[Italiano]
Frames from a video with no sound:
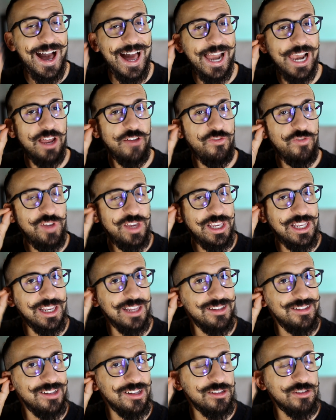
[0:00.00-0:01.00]
alla
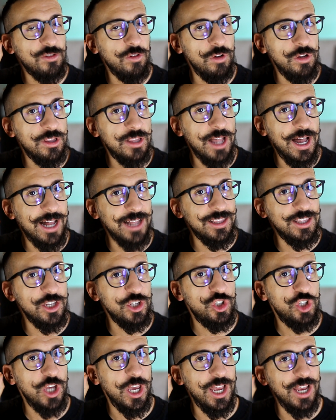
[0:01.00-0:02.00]
fine se ascoltate
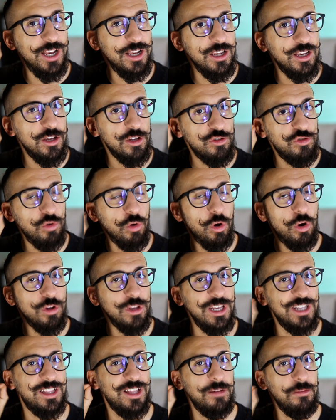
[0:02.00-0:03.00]
c'è il suono
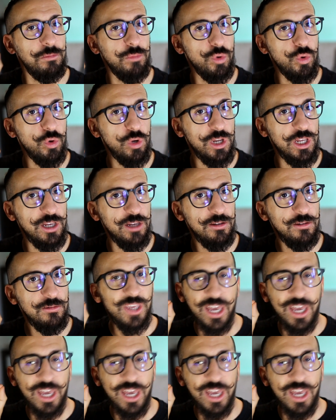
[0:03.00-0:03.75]
dei tamburi,